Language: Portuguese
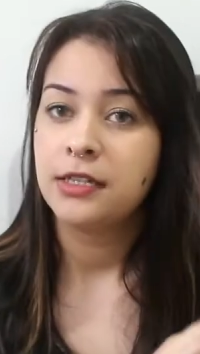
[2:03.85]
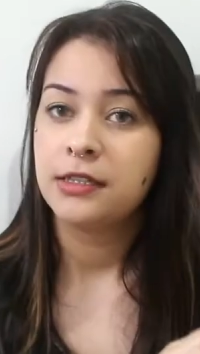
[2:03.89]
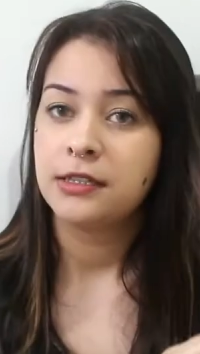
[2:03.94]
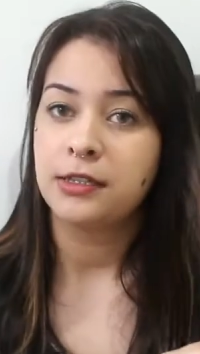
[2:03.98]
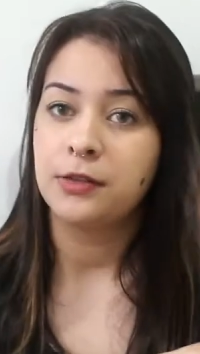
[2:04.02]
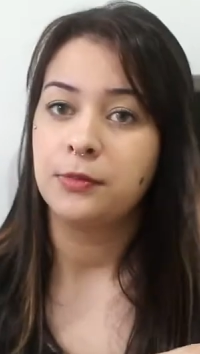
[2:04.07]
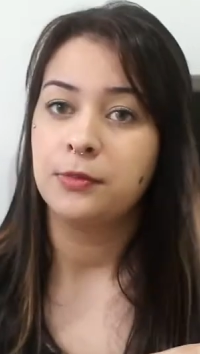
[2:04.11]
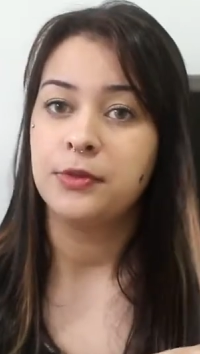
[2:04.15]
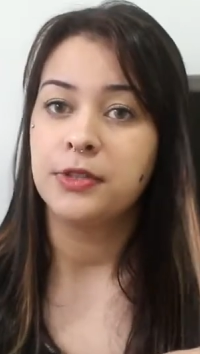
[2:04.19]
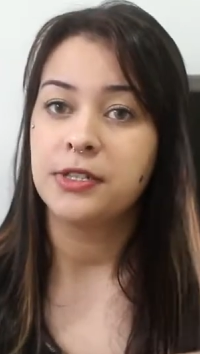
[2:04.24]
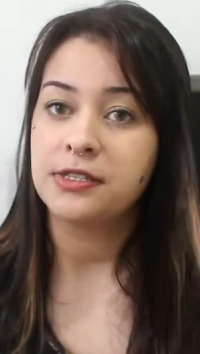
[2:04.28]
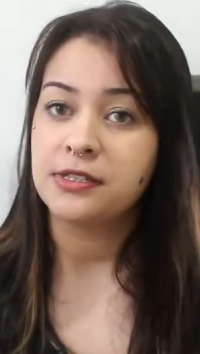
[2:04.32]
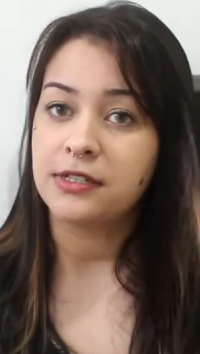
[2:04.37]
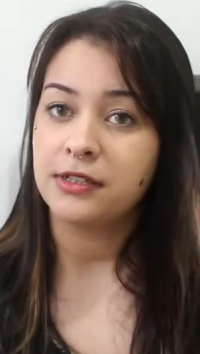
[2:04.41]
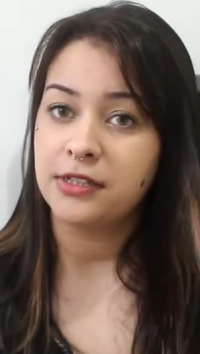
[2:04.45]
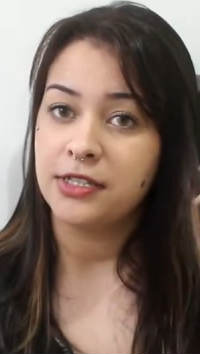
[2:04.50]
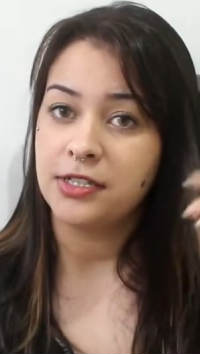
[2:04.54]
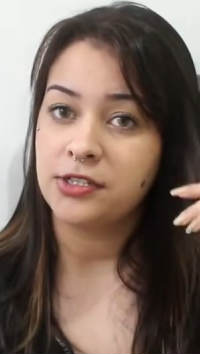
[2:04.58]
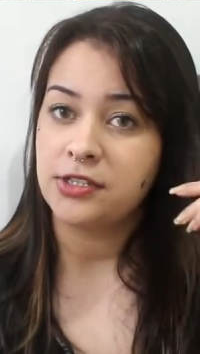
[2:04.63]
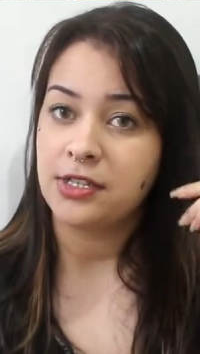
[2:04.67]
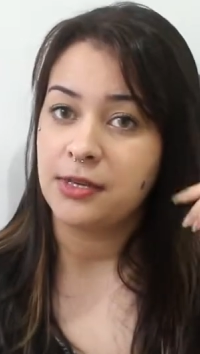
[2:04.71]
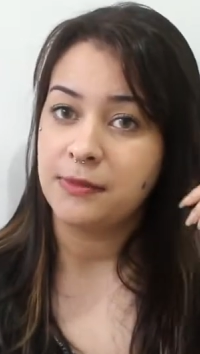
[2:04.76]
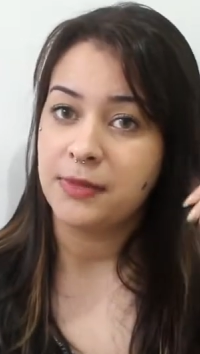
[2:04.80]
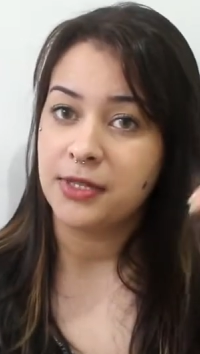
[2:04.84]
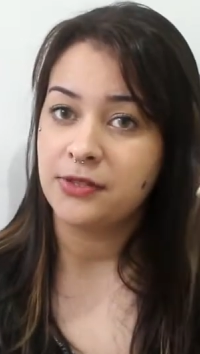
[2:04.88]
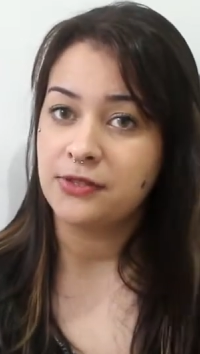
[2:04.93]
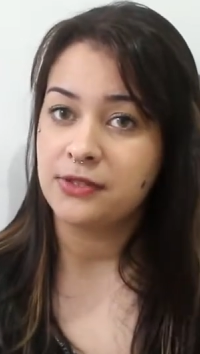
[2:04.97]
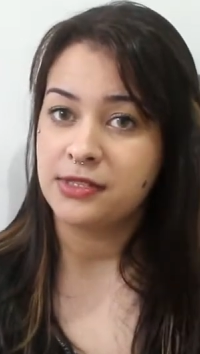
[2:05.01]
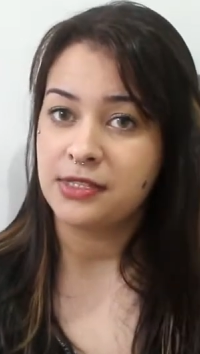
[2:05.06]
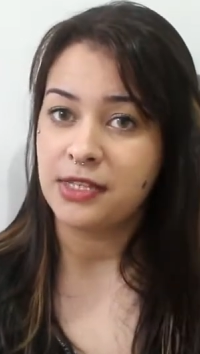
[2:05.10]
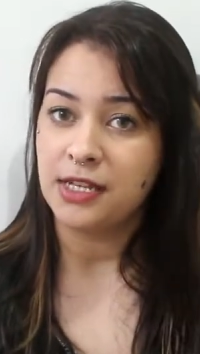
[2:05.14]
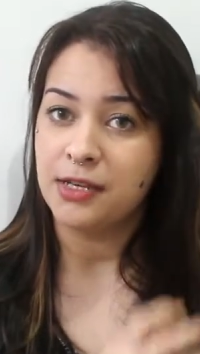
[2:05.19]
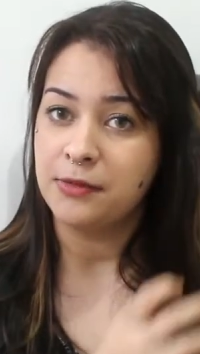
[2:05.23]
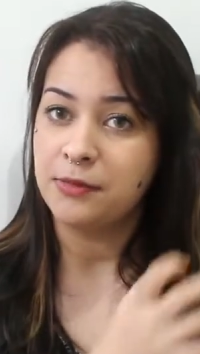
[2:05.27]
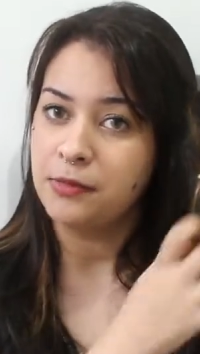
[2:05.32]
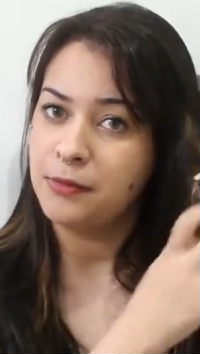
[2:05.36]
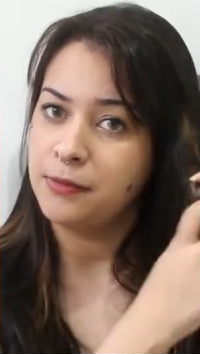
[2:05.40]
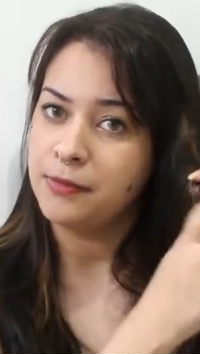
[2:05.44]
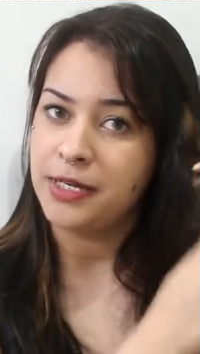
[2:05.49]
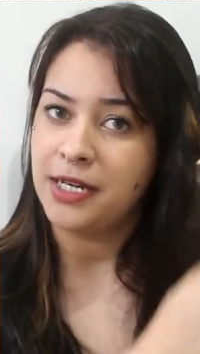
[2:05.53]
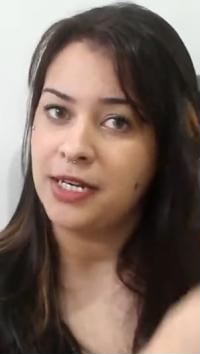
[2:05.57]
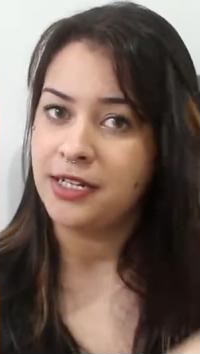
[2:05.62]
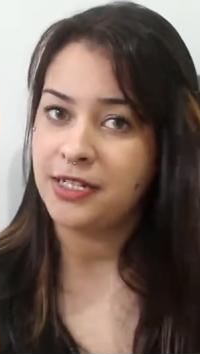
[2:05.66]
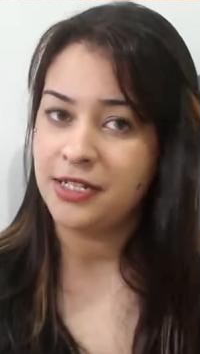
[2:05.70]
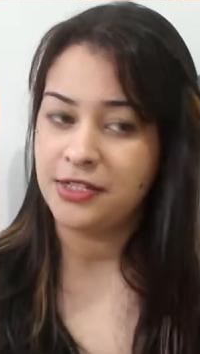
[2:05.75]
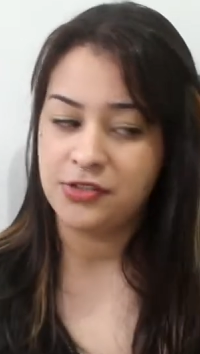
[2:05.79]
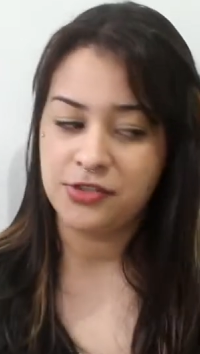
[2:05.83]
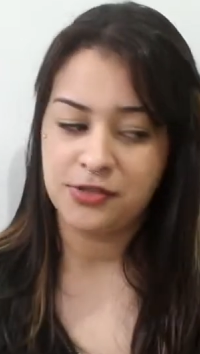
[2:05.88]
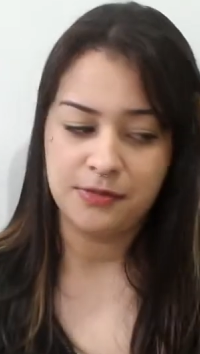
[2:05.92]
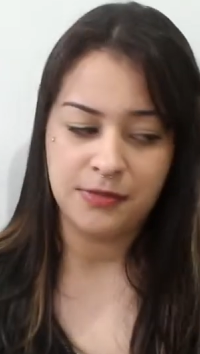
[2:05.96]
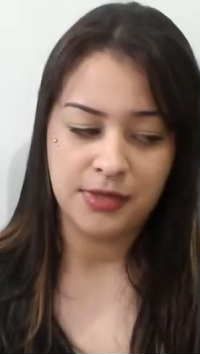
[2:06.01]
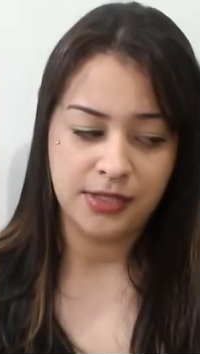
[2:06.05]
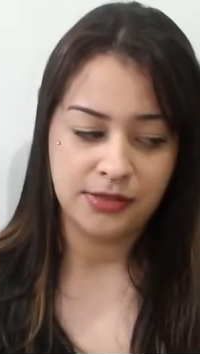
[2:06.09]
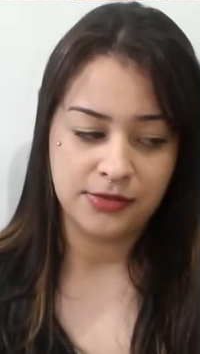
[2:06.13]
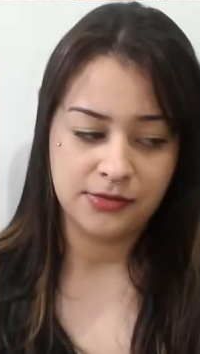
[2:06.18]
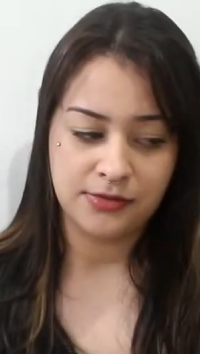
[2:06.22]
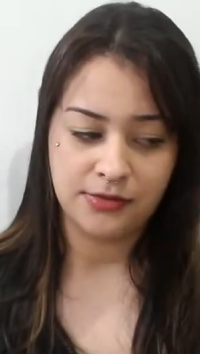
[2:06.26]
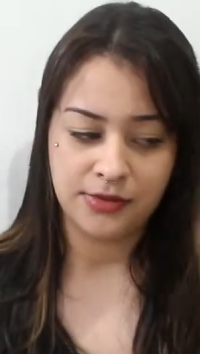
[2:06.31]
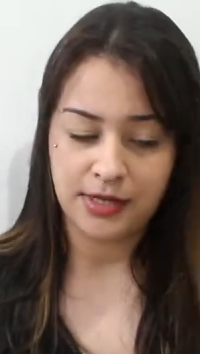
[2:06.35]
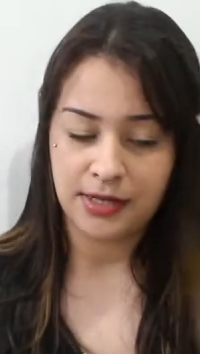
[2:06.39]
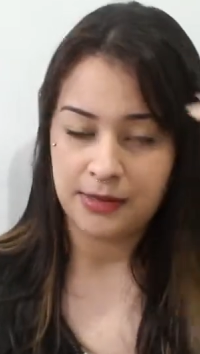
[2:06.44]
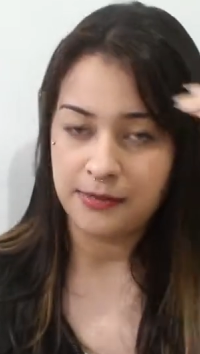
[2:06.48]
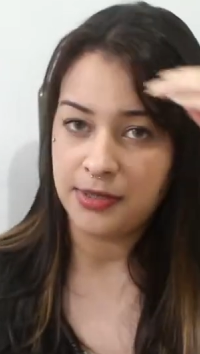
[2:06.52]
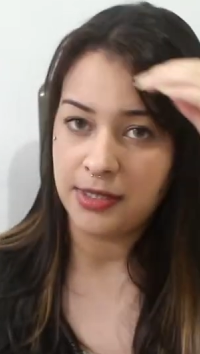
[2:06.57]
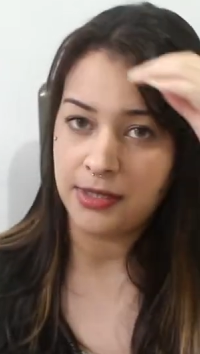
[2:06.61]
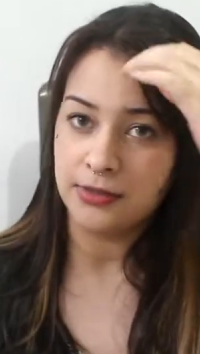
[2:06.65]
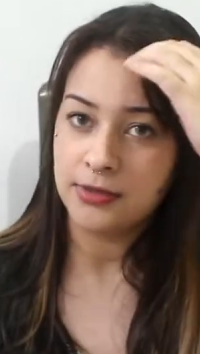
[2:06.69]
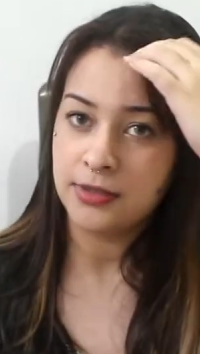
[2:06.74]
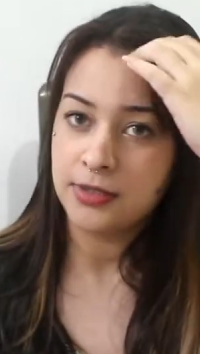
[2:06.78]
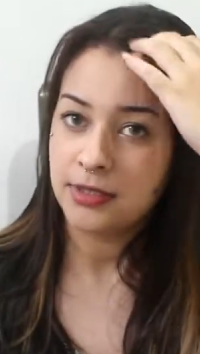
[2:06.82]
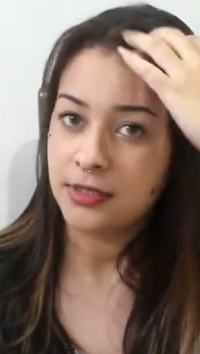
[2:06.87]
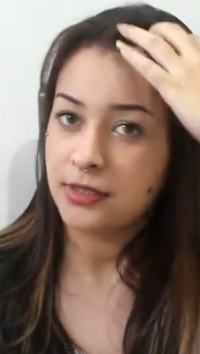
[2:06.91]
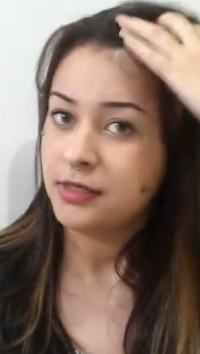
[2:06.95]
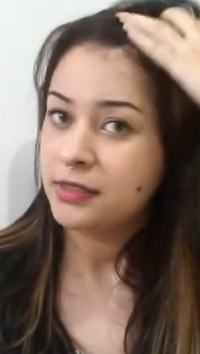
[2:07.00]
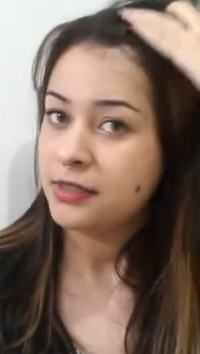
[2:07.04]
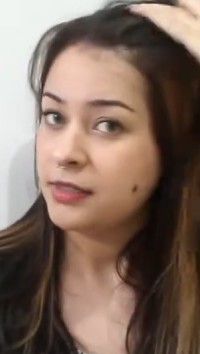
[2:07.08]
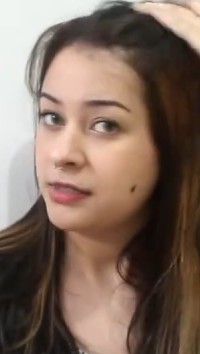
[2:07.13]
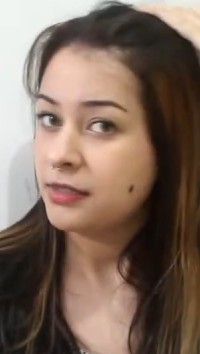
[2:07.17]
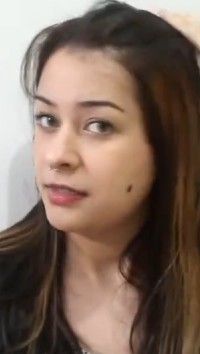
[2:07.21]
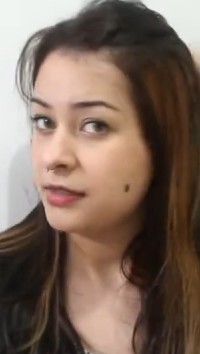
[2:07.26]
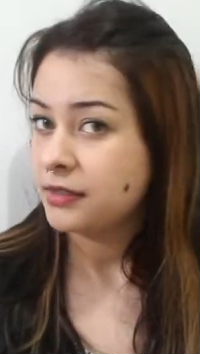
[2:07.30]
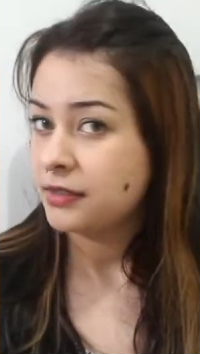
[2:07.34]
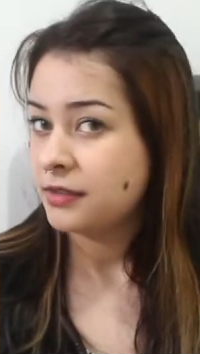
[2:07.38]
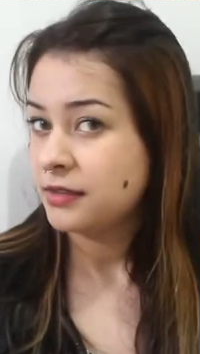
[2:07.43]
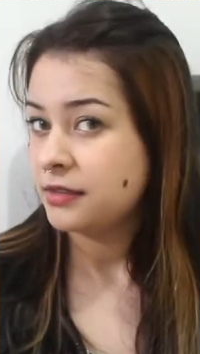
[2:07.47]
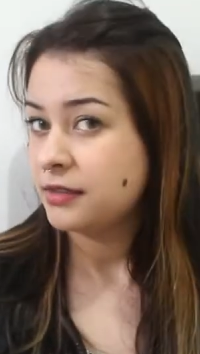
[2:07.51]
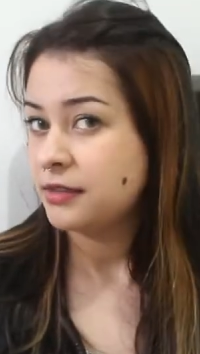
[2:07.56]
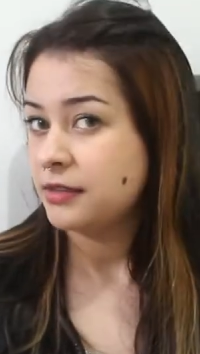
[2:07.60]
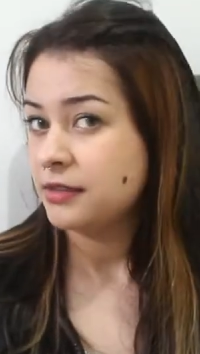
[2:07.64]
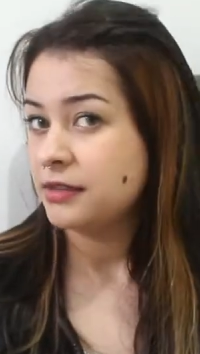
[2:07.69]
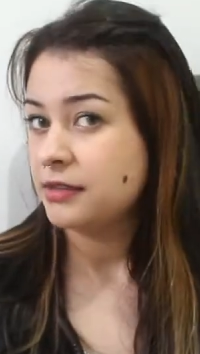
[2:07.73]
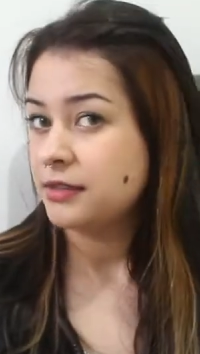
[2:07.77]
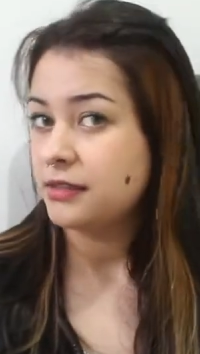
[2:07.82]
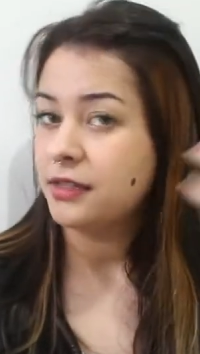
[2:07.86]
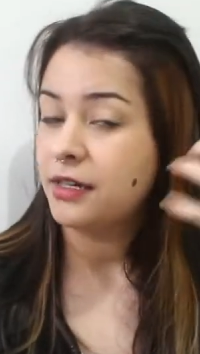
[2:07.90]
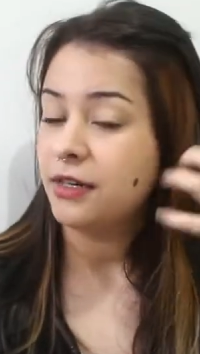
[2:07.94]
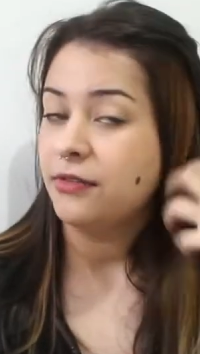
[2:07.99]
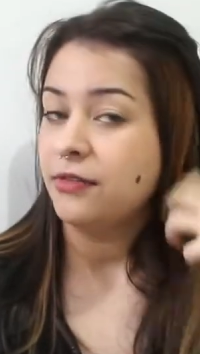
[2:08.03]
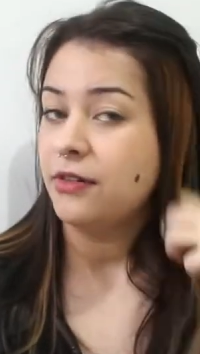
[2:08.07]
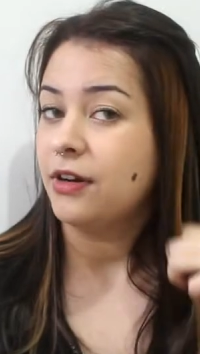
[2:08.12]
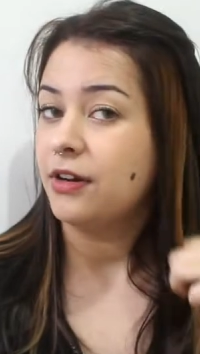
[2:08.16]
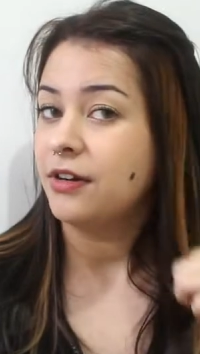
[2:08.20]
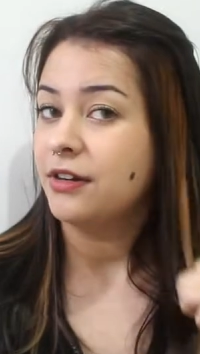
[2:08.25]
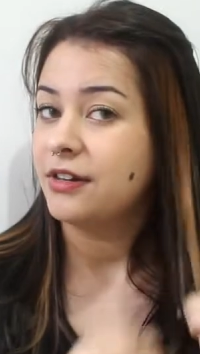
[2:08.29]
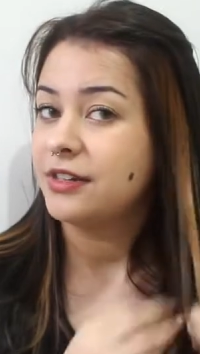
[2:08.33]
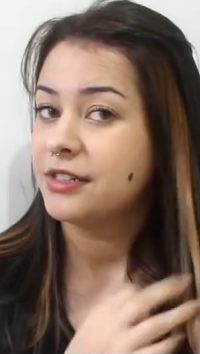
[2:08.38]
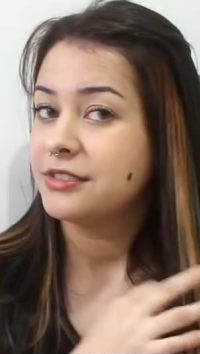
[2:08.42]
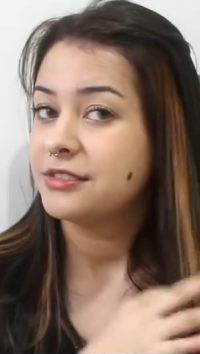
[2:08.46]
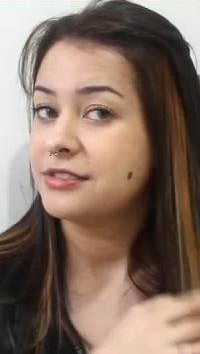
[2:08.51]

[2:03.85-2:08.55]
Então por isso que eu deixei menos tempo pra agredir menos o cabelo. Então, ó.